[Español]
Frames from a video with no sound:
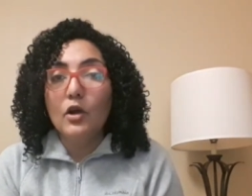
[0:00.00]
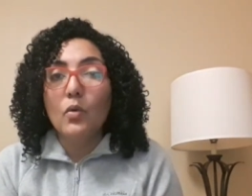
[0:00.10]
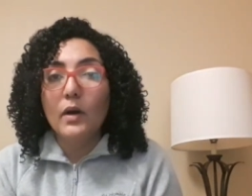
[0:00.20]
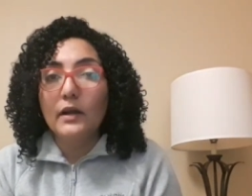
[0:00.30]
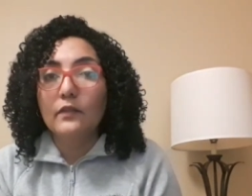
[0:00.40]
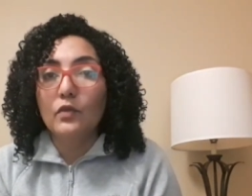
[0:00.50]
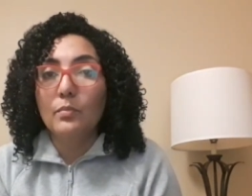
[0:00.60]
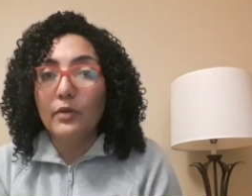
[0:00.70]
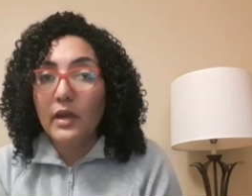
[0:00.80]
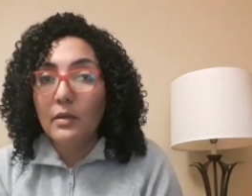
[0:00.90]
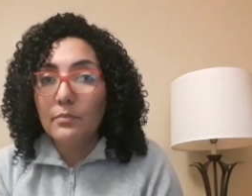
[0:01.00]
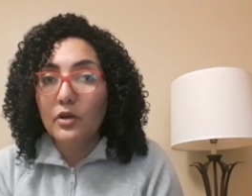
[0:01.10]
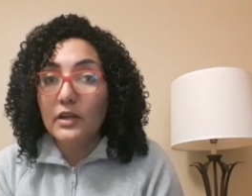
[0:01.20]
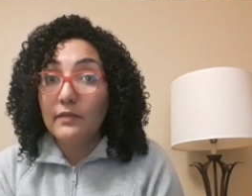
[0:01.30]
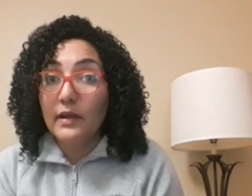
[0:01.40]
los cuales son, por
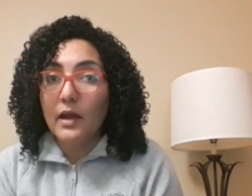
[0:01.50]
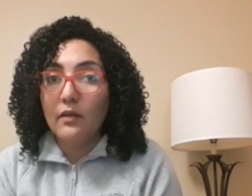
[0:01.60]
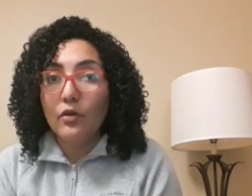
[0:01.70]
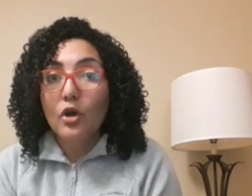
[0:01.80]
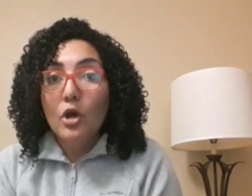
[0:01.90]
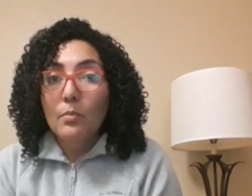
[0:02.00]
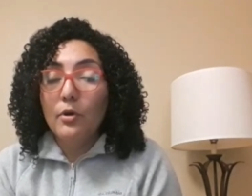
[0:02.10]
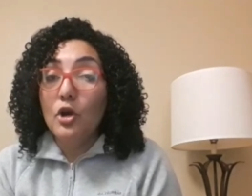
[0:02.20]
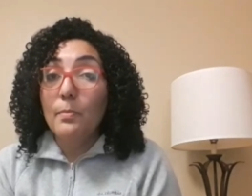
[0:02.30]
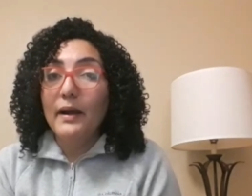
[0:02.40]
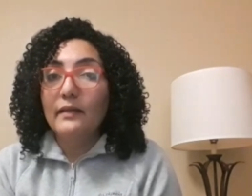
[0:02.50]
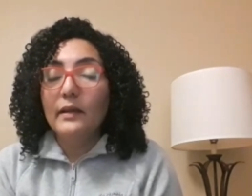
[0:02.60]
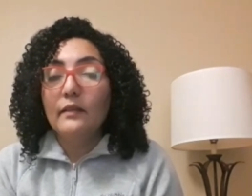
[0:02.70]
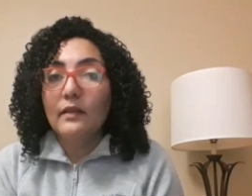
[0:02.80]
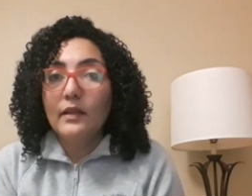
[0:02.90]
ejemplo, liberados por los
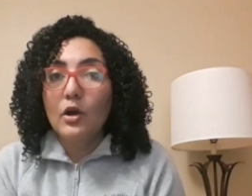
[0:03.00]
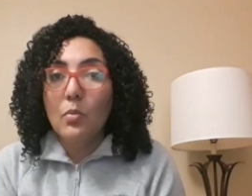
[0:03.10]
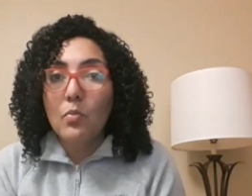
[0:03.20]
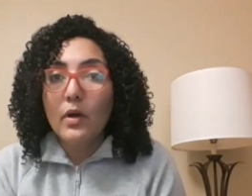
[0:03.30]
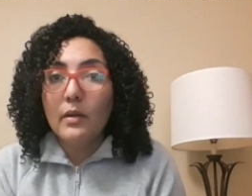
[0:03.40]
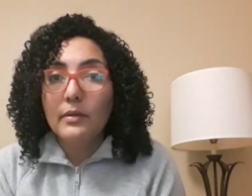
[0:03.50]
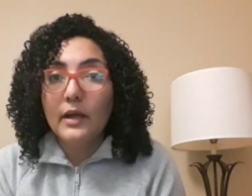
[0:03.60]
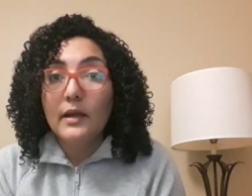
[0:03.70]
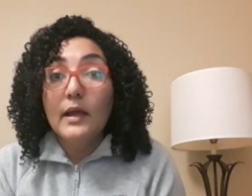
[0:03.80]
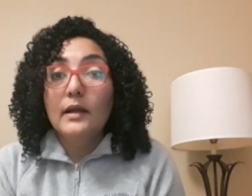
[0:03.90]
barnices de los muebles,